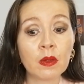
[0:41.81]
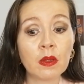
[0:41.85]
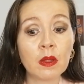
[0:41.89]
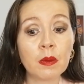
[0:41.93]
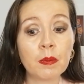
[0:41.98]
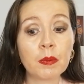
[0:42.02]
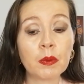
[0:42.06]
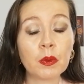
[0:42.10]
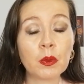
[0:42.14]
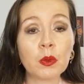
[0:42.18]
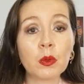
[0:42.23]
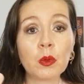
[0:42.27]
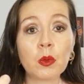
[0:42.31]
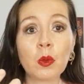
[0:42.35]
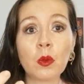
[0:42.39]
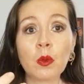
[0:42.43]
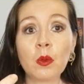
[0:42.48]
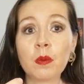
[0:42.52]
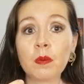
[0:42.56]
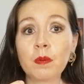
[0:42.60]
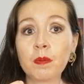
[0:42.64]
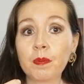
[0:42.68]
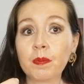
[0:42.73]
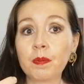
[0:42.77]
De
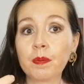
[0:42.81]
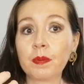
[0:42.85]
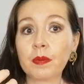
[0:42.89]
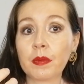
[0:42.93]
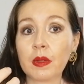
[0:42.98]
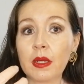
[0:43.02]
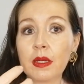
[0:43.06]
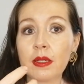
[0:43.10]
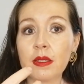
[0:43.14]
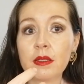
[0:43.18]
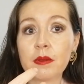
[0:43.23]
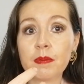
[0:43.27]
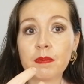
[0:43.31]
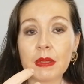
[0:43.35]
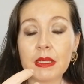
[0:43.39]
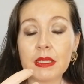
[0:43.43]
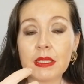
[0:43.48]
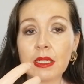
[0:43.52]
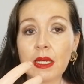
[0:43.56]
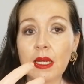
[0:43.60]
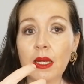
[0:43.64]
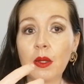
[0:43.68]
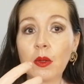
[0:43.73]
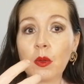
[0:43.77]
pronto has
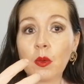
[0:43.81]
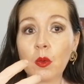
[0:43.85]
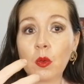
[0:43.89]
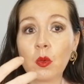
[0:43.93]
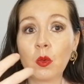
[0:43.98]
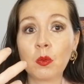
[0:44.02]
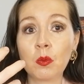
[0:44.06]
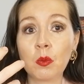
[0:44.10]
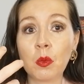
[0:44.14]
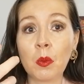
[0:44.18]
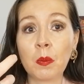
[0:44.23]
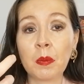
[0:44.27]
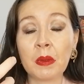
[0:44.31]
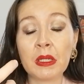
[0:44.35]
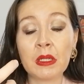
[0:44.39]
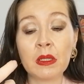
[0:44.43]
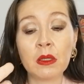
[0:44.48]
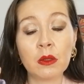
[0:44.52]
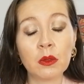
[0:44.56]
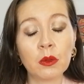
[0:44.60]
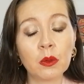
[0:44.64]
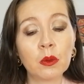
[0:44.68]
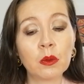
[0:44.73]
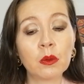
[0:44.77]
pasado un
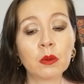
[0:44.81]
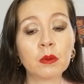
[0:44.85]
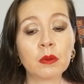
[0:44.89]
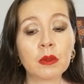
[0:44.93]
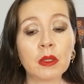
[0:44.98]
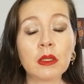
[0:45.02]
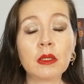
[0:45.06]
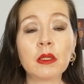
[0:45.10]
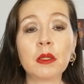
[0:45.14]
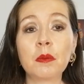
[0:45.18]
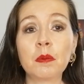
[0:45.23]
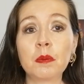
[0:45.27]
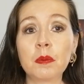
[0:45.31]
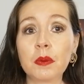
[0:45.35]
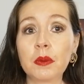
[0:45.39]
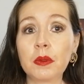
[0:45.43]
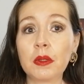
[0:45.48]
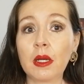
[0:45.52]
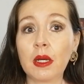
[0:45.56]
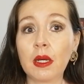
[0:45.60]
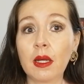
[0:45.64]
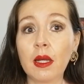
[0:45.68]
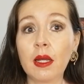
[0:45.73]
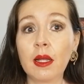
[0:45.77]
momento, una
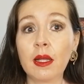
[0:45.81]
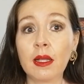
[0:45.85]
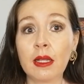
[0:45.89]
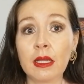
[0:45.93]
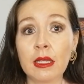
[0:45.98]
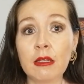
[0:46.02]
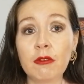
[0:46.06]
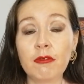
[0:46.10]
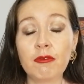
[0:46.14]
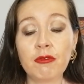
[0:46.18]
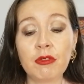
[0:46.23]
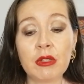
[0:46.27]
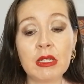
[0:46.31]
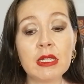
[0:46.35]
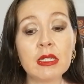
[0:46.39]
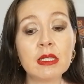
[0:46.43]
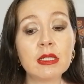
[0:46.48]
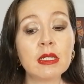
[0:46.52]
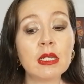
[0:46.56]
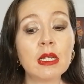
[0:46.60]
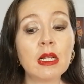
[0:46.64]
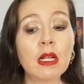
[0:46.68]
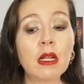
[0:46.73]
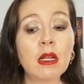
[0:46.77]
temporada
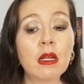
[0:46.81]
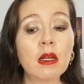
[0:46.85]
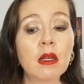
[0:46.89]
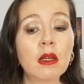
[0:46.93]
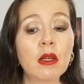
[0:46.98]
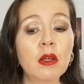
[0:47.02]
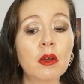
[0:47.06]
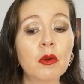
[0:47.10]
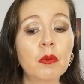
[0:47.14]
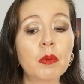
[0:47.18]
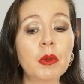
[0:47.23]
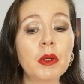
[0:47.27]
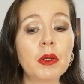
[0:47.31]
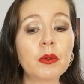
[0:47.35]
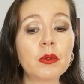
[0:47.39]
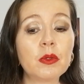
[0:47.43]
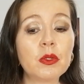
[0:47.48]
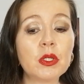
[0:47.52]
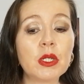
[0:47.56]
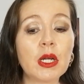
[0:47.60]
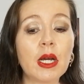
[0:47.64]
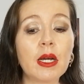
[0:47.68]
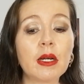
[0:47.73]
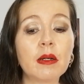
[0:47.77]
difícil, pero
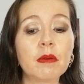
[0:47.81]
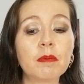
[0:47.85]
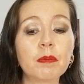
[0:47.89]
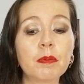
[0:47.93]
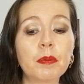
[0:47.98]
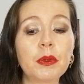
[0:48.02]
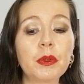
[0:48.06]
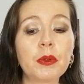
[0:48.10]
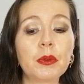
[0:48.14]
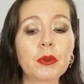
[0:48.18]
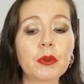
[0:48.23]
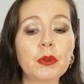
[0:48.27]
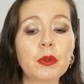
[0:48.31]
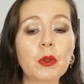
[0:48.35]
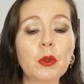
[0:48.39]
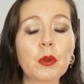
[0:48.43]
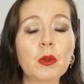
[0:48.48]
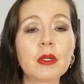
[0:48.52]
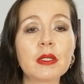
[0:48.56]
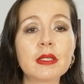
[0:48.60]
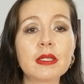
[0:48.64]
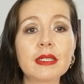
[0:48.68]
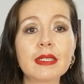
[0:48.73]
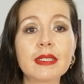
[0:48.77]
ya
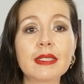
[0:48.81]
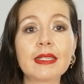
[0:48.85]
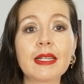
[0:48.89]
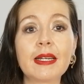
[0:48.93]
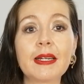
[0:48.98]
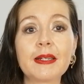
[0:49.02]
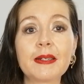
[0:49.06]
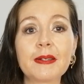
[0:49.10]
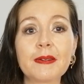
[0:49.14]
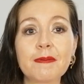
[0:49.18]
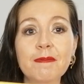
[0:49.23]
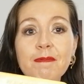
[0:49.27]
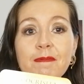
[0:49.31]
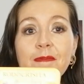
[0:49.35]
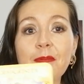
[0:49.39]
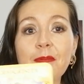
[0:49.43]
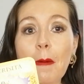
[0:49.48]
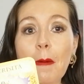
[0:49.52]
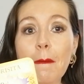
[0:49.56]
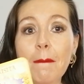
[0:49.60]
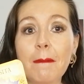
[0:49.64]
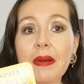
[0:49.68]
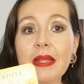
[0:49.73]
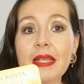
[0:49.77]
pronto vas a estar
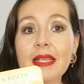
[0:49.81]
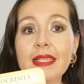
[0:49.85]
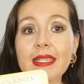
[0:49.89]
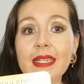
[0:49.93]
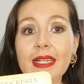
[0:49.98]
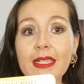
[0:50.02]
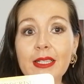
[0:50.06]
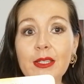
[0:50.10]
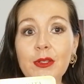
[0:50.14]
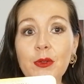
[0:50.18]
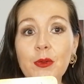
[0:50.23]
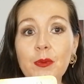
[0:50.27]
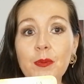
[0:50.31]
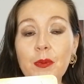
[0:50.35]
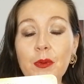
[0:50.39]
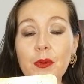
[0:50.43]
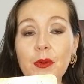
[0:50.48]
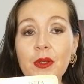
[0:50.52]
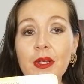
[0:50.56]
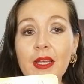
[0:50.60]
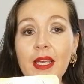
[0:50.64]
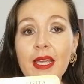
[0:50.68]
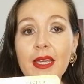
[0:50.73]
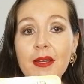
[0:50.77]
brillando.
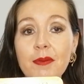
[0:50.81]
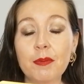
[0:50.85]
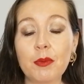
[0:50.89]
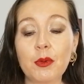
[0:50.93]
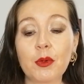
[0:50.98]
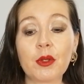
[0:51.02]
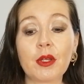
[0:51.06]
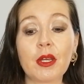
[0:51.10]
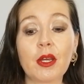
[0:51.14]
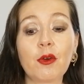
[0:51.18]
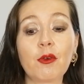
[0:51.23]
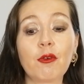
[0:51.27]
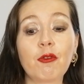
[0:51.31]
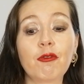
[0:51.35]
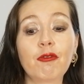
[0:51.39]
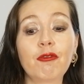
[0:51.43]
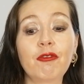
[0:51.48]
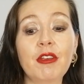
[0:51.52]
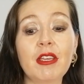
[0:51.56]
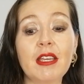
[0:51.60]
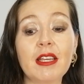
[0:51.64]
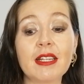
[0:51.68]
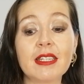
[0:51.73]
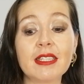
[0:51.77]
¿Por qué? Porque
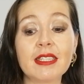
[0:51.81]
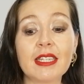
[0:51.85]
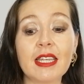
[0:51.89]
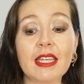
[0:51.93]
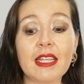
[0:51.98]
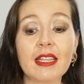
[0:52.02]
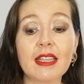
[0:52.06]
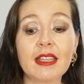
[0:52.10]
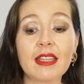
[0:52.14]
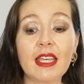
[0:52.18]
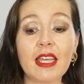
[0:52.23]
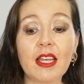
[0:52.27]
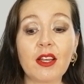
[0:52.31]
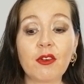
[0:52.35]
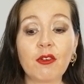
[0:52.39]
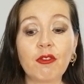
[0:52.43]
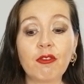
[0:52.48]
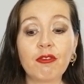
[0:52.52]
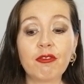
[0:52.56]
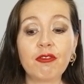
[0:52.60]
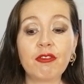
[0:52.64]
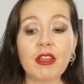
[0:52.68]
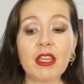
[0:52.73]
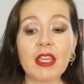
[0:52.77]
confías en ti.
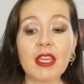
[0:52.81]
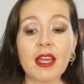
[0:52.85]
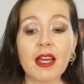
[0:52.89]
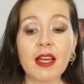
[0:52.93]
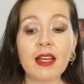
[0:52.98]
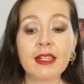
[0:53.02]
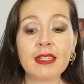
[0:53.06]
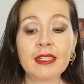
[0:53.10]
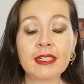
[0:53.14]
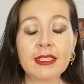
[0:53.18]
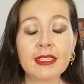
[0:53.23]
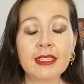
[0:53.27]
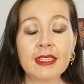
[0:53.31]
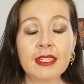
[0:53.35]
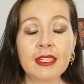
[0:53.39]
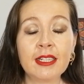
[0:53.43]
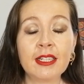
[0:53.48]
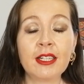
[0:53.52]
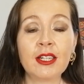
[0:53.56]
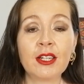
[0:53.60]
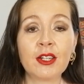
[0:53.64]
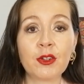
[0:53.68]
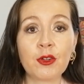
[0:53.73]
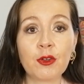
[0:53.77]
Confía
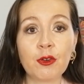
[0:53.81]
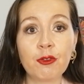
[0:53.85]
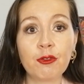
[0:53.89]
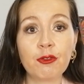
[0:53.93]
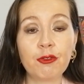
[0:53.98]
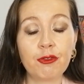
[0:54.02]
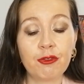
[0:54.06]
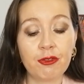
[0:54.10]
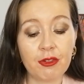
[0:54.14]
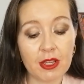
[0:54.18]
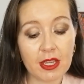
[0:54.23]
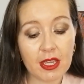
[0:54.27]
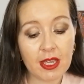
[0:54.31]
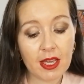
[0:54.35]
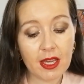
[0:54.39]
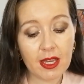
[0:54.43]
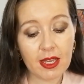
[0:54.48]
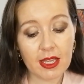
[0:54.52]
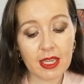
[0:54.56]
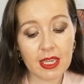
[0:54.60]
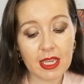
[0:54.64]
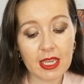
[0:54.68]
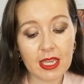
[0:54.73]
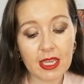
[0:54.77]
Confía
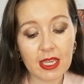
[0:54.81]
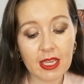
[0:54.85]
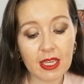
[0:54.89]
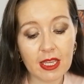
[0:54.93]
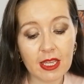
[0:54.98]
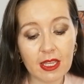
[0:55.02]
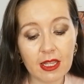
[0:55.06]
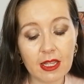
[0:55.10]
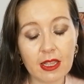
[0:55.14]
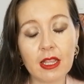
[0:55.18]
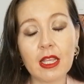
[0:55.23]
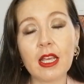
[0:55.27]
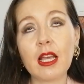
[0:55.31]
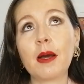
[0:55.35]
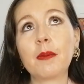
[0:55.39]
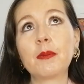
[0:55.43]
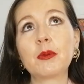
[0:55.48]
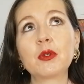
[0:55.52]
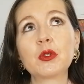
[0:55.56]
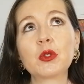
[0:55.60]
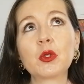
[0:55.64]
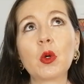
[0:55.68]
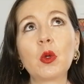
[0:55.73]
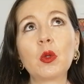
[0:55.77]
y,
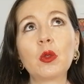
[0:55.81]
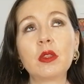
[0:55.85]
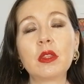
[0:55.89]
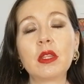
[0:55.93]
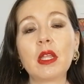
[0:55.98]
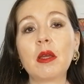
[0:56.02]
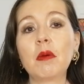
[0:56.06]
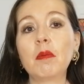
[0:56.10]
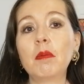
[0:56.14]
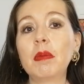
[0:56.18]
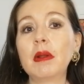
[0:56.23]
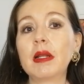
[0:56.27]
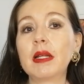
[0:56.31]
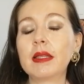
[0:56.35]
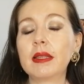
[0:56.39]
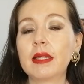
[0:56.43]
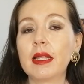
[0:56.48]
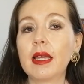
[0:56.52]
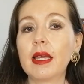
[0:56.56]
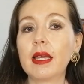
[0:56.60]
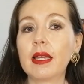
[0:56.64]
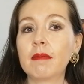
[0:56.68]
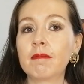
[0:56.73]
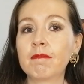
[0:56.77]
digamos,
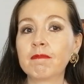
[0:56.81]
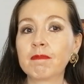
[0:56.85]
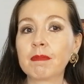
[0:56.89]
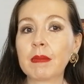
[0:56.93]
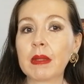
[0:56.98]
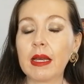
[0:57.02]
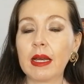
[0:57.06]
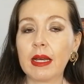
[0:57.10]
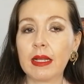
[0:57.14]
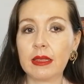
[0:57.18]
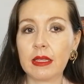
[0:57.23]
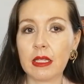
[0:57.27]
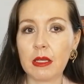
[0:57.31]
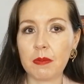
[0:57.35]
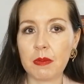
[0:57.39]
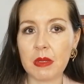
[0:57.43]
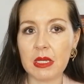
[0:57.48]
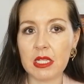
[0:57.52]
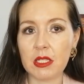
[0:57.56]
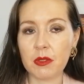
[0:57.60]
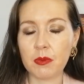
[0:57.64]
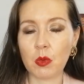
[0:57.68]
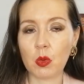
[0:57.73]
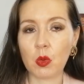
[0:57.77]
contémplate a ti
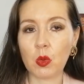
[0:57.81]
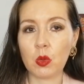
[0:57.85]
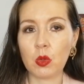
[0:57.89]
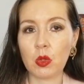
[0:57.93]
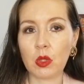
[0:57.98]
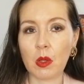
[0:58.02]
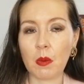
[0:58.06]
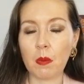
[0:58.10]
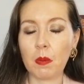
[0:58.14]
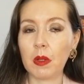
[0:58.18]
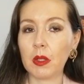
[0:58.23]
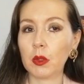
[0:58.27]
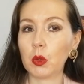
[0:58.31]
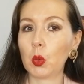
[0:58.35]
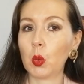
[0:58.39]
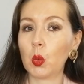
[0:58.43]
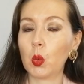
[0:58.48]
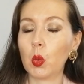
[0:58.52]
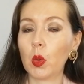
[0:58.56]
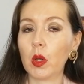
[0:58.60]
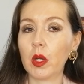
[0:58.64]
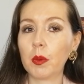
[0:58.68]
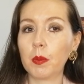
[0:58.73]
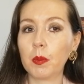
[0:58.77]
mismo, contempla tu
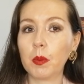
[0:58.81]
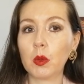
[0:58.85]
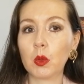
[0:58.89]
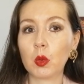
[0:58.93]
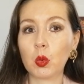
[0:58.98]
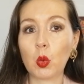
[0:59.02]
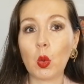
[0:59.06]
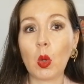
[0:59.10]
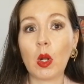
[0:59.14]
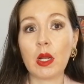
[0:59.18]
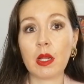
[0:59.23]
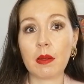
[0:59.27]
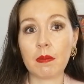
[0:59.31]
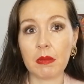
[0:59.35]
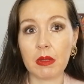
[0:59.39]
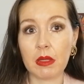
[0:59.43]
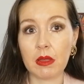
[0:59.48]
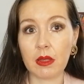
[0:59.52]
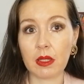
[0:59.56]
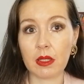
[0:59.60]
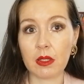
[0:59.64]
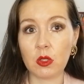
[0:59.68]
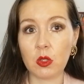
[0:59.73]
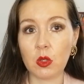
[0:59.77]
cuerpo, tu
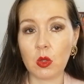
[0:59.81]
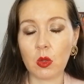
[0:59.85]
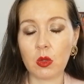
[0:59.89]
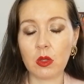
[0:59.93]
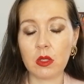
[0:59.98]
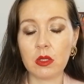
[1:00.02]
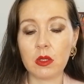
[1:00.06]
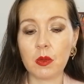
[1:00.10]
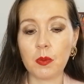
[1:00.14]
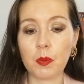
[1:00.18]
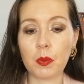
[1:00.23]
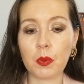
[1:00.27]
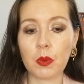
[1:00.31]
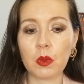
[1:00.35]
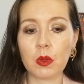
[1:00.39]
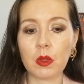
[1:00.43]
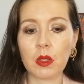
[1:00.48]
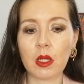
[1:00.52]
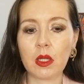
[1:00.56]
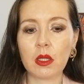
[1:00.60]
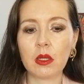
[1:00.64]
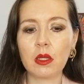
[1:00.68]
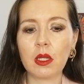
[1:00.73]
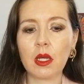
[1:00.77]
alimentación es
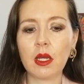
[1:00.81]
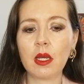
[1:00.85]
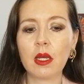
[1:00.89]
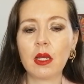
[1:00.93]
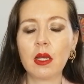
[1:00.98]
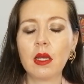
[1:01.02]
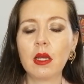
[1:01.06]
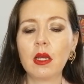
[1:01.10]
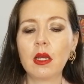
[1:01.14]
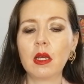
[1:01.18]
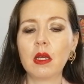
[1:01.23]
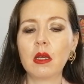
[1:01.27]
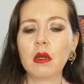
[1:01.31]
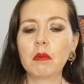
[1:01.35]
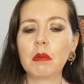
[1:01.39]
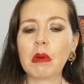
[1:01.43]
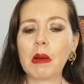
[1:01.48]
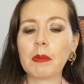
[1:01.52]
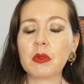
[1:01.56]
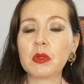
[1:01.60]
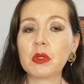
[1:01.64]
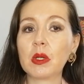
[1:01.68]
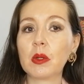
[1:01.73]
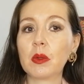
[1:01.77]
importante.
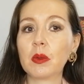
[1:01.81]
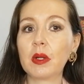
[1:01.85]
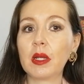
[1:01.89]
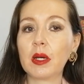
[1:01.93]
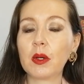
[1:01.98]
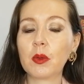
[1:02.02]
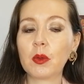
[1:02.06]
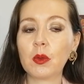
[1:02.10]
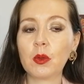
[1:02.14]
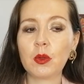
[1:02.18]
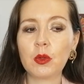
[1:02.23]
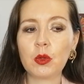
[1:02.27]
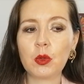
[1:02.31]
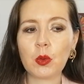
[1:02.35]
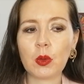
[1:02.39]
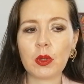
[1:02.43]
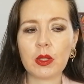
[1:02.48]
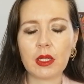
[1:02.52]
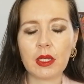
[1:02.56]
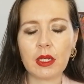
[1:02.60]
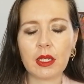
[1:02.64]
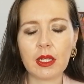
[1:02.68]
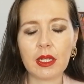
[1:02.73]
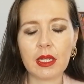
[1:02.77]
Vamos ahora con tu
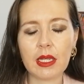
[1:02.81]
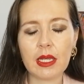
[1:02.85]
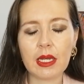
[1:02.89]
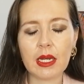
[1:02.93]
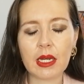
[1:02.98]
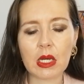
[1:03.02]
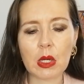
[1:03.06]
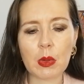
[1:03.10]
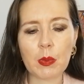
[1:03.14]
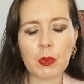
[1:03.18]
energía,